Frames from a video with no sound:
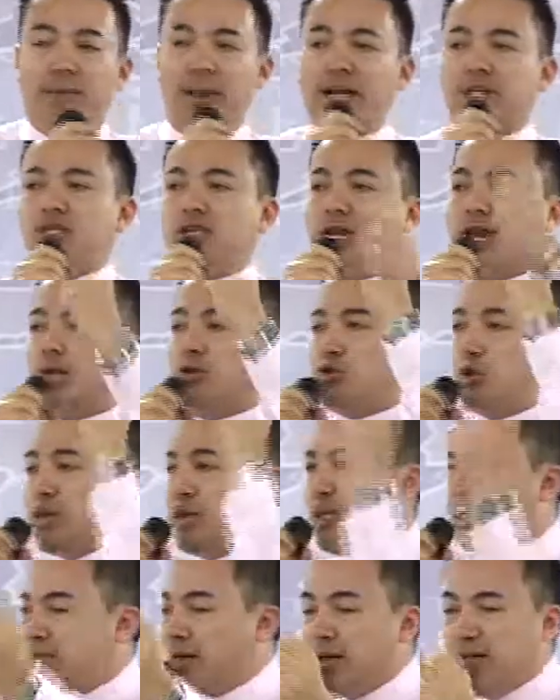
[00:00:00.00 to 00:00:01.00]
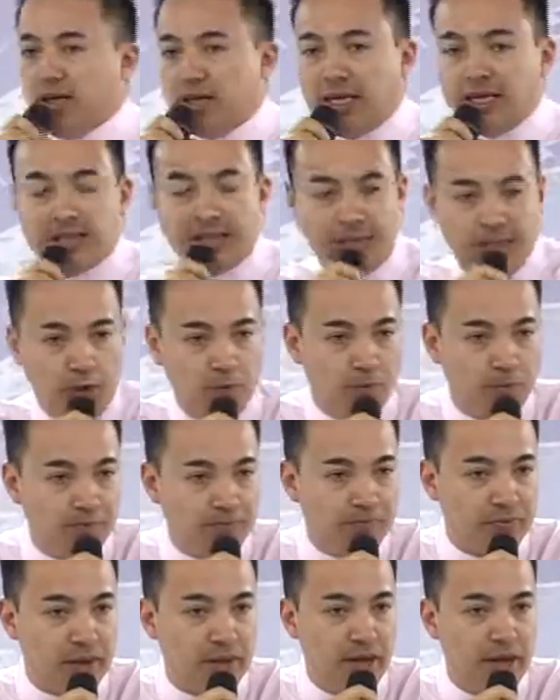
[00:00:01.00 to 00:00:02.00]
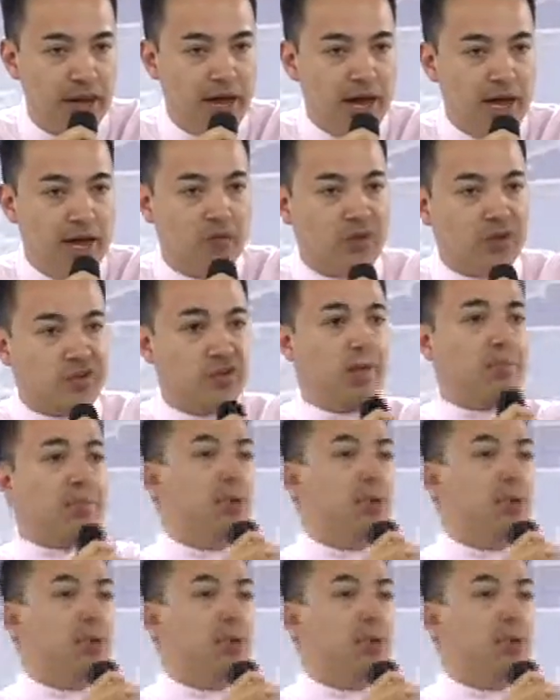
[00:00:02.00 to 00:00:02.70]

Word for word: para tirar a tua determinação. Você